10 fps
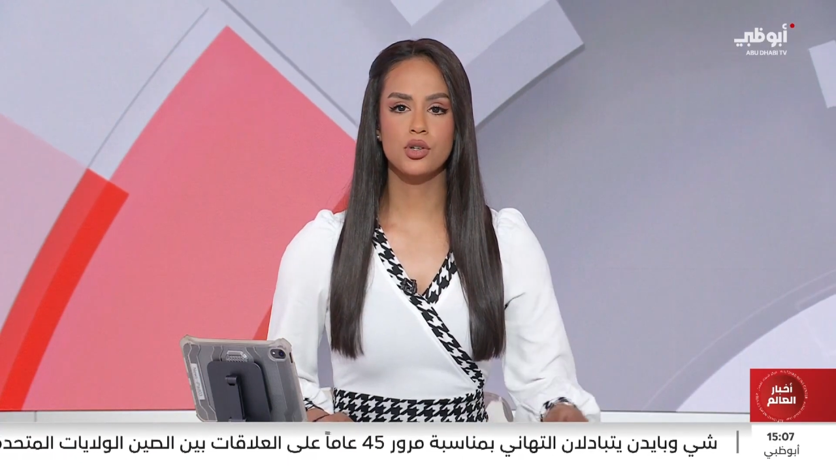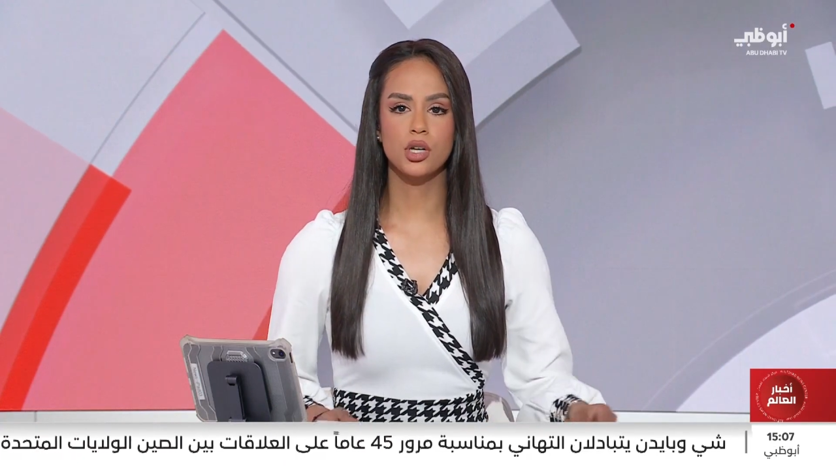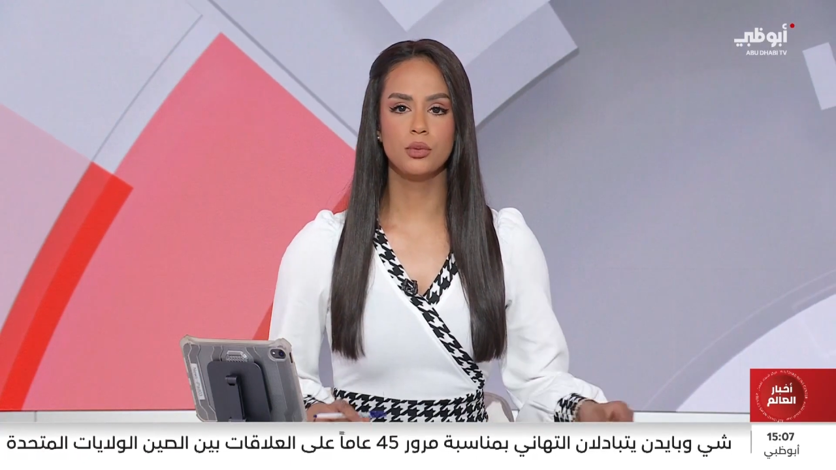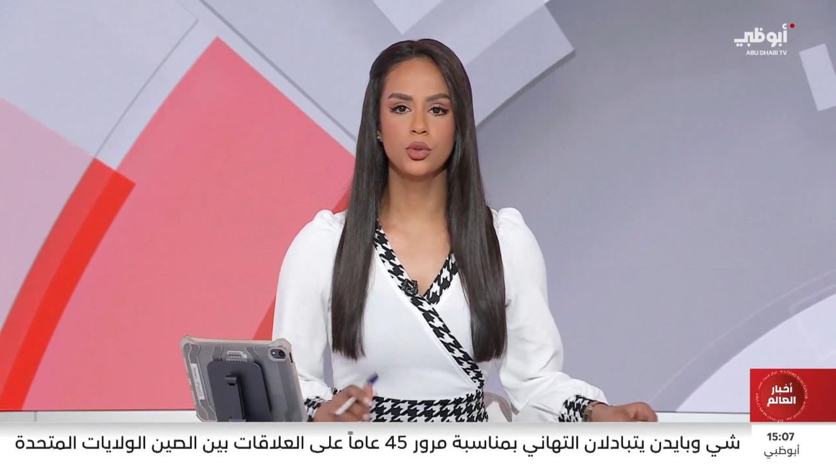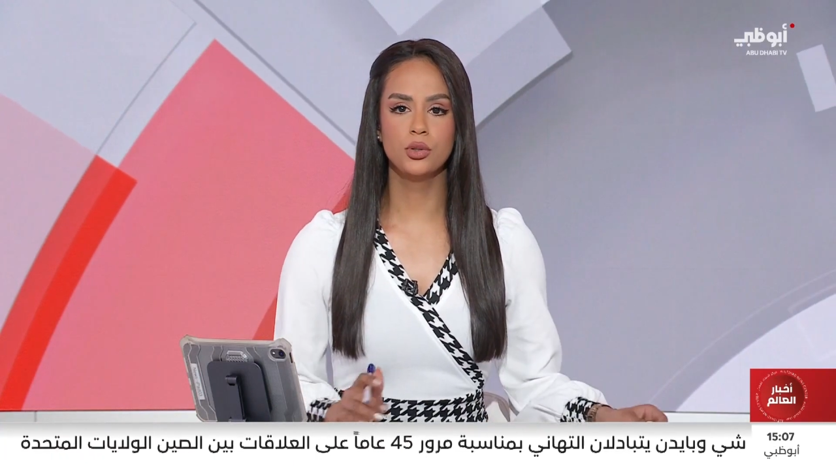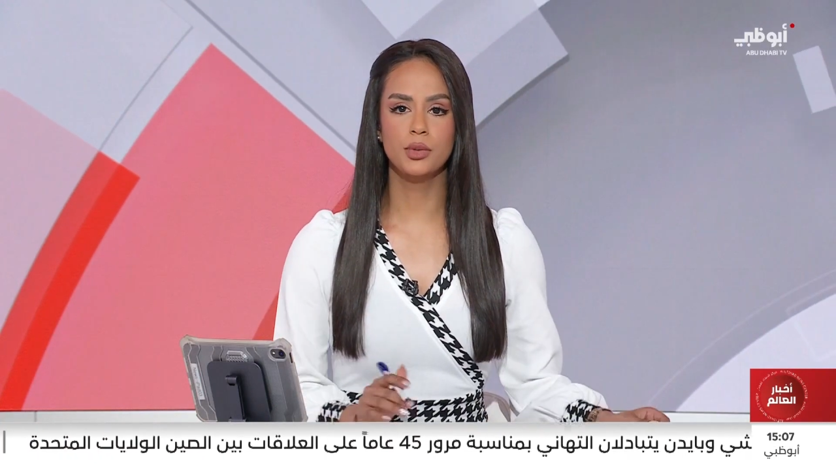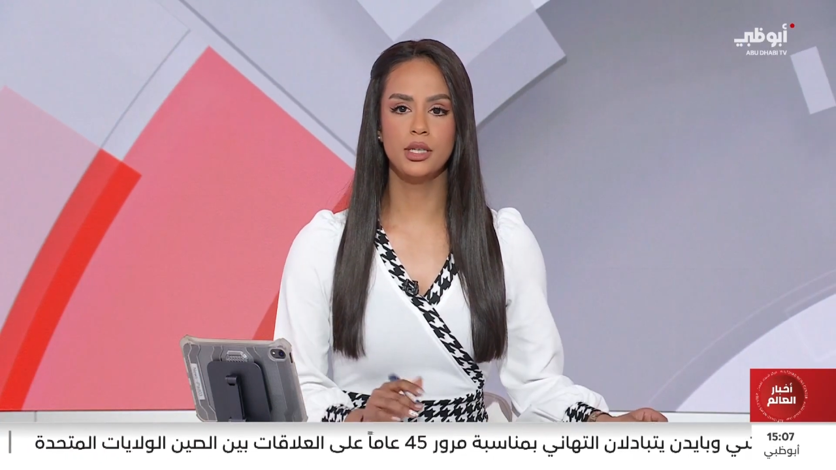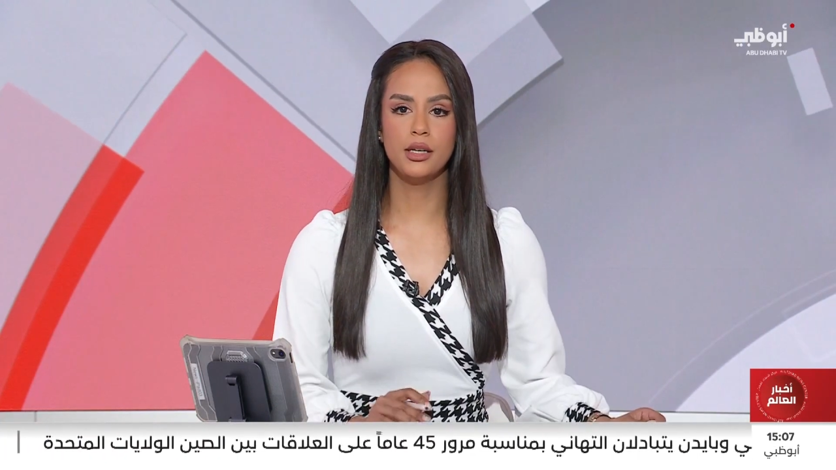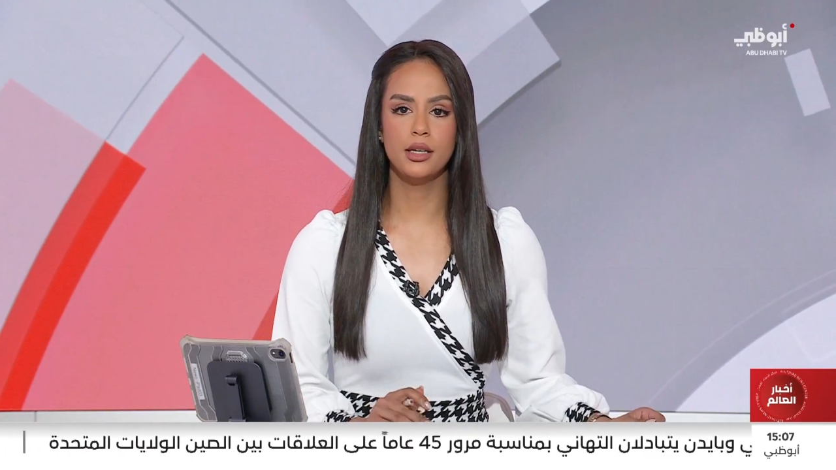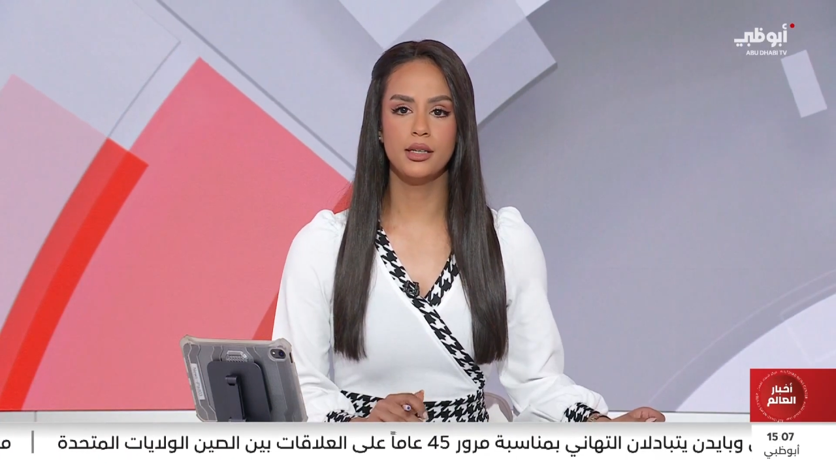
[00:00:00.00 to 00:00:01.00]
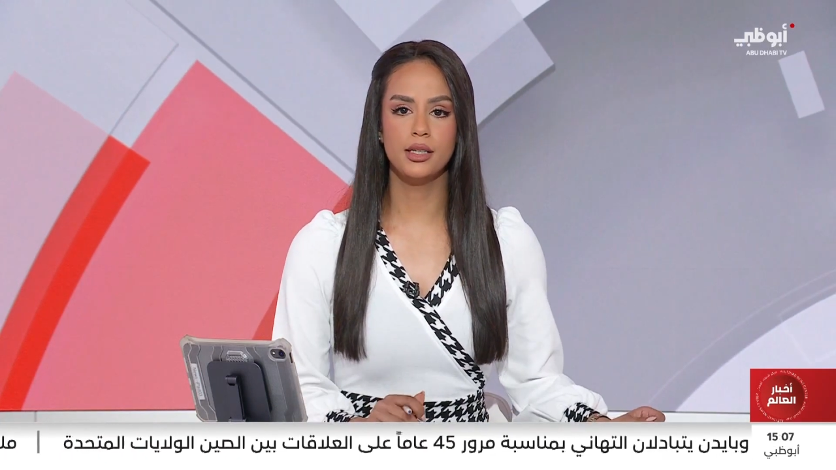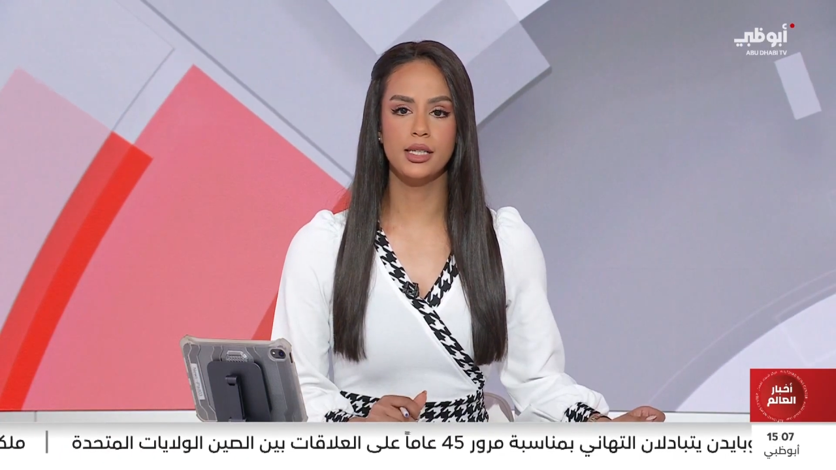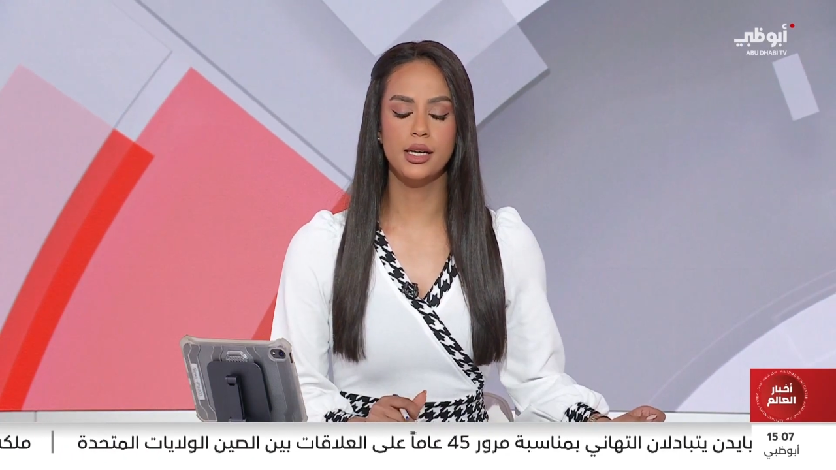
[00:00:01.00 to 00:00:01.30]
الشيخ شخبوط بن نهيان